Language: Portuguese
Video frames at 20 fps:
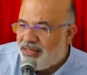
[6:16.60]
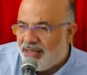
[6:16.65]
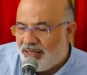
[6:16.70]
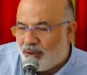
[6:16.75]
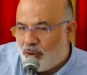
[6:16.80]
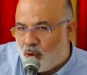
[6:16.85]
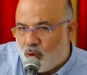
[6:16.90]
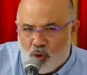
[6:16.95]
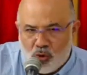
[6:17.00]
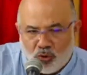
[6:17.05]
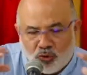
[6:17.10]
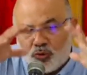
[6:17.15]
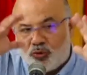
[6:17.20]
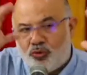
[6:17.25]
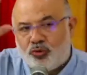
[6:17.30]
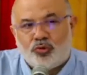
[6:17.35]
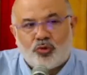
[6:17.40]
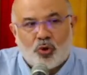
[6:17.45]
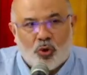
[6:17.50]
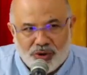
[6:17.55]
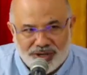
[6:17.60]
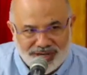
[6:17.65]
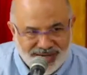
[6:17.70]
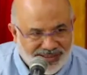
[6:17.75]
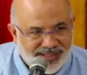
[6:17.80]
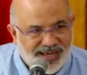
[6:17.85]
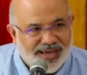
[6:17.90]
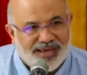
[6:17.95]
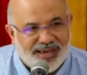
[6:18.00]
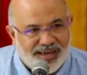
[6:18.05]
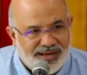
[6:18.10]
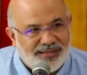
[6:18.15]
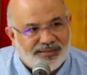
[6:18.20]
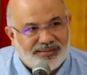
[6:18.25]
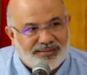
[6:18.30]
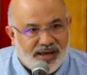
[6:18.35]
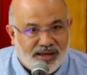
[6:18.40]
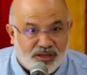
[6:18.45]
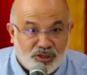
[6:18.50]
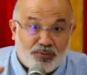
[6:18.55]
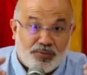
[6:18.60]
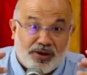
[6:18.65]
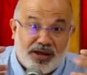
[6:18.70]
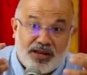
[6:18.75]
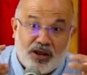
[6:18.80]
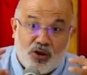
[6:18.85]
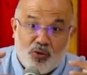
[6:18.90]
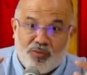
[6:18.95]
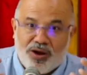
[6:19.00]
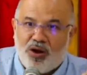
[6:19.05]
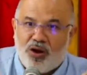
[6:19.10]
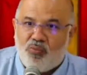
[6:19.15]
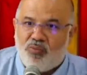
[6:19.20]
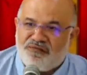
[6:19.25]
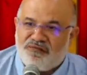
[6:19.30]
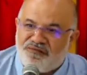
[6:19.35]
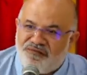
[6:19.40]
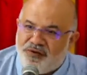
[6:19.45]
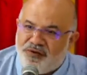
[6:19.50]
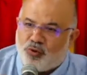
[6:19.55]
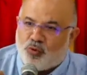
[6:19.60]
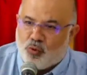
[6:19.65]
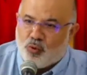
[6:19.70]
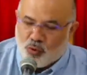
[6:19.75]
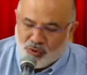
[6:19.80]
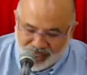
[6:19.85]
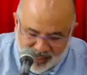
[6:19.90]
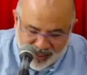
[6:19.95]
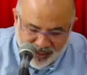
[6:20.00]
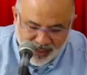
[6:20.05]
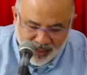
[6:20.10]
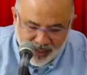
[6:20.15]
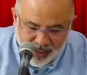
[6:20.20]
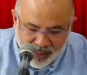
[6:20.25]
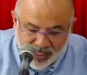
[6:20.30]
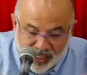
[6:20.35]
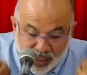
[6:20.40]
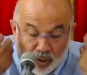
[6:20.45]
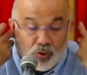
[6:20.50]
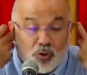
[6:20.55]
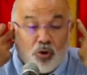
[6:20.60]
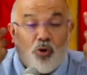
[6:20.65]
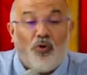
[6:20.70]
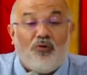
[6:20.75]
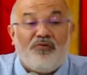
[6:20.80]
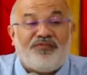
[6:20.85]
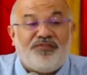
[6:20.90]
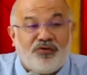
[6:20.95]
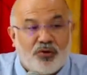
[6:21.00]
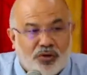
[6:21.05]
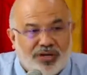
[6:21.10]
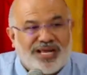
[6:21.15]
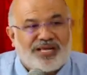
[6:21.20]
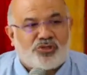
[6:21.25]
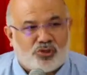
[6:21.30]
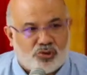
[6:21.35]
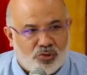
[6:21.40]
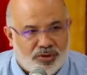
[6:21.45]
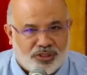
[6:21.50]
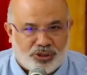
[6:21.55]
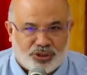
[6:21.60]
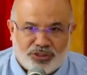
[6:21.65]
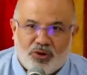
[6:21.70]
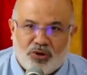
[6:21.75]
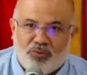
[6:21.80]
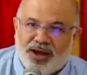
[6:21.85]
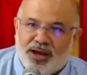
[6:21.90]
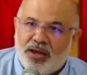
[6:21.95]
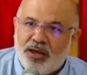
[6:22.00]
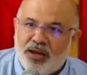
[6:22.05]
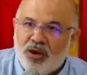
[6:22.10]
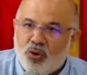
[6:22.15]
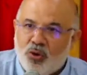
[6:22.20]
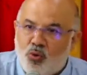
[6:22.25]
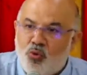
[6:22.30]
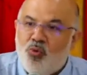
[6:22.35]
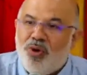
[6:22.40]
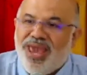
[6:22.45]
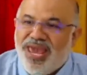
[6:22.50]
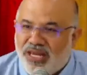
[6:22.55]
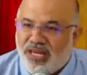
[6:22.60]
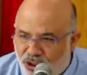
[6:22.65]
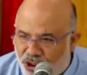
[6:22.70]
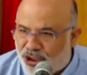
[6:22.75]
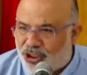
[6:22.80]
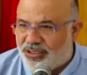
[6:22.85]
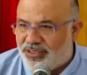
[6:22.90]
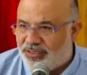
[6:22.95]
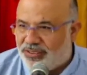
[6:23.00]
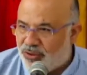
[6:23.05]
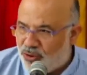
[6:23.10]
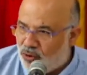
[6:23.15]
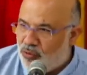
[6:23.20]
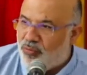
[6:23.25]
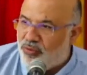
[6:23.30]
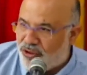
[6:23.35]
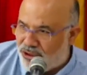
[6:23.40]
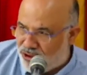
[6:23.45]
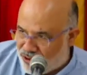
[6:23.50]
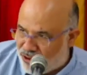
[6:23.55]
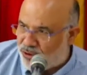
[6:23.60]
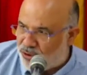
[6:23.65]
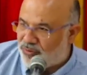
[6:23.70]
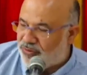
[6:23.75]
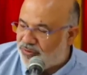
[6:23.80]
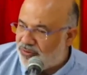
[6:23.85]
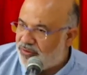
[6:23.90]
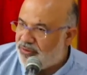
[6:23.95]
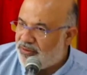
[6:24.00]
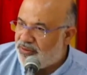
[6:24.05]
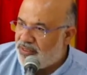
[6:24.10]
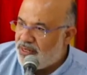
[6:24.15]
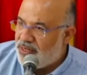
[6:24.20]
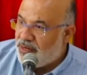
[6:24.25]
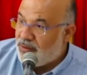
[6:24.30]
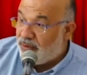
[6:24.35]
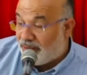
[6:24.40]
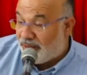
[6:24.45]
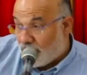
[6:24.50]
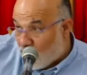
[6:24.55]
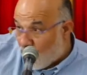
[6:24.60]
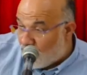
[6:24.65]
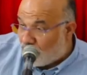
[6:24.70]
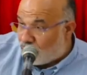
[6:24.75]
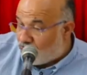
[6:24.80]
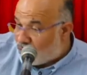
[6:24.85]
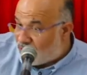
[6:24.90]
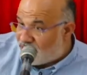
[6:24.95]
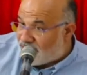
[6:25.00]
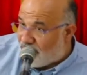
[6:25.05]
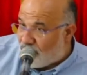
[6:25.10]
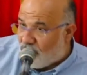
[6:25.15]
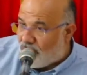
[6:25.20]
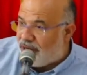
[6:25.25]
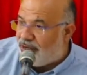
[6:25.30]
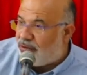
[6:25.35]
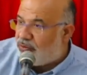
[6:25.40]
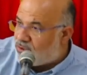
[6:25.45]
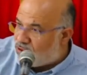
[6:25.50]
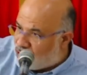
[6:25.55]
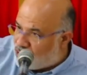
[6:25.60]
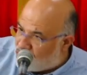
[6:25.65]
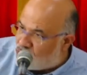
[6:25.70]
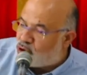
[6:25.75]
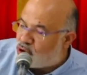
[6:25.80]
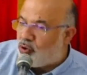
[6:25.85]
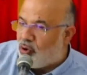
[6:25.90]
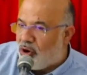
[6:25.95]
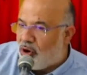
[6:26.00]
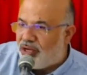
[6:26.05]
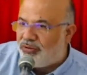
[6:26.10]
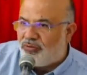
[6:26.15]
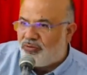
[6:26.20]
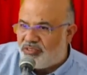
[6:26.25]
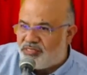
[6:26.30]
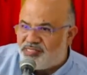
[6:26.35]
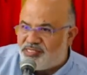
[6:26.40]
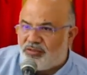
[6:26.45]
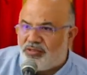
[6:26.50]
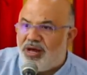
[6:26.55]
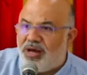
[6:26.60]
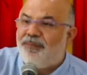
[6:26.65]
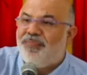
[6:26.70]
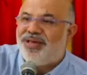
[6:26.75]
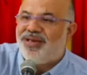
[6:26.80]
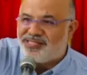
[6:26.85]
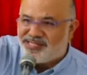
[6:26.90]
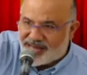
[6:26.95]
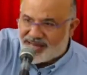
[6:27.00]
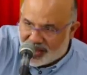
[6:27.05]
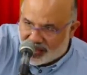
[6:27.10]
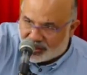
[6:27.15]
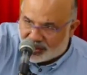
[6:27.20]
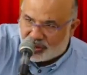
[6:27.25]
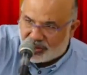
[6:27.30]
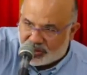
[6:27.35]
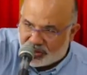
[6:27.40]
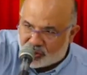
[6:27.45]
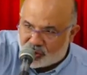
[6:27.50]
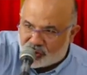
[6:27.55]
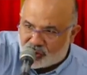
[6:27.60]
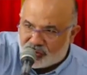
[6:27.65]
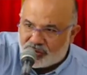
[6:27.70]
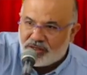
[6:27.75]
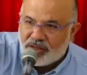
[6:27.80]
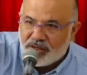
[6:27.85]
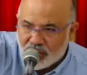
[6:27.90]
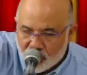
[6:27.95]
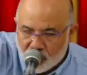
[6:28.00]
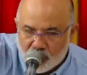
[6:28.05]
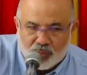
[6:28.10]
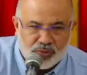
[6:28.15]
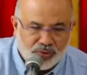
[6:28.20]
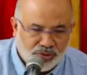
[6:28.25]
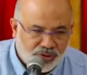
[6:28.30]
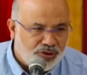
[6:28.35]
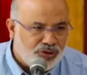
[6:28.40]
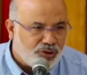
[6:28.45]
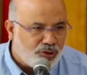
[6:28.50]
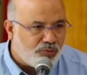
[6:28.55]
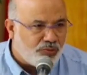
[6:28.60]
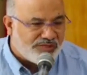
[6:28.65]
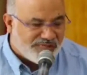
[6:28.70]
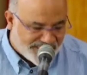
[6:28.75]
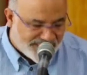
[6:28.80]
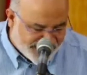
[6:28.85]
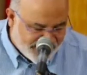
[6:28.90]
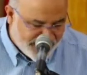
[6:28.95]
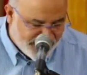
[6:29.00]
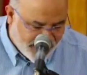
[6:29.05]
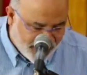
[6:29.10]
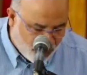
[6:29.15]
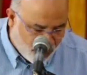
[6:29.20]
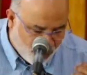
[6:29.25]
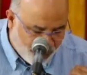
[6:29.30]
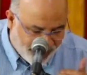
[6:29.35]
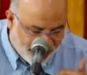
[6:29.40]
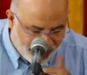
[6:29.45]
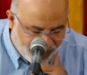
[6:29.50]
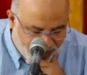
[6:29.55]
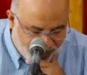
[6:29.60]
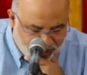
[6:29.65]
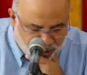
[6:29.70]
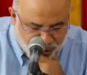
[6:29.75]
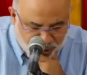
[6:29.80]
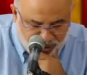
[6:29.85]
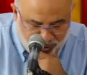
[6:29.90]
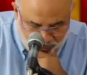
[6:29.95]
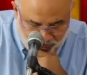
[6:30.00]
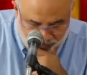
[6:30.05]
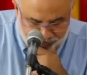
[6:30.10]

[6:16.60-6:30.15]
condutora da realidade, mas não há uma figura que ouve orações, não há um ente no budismo. Outros teóricos discordam, dizendo, apesar disso, o budismo sim é uma religião.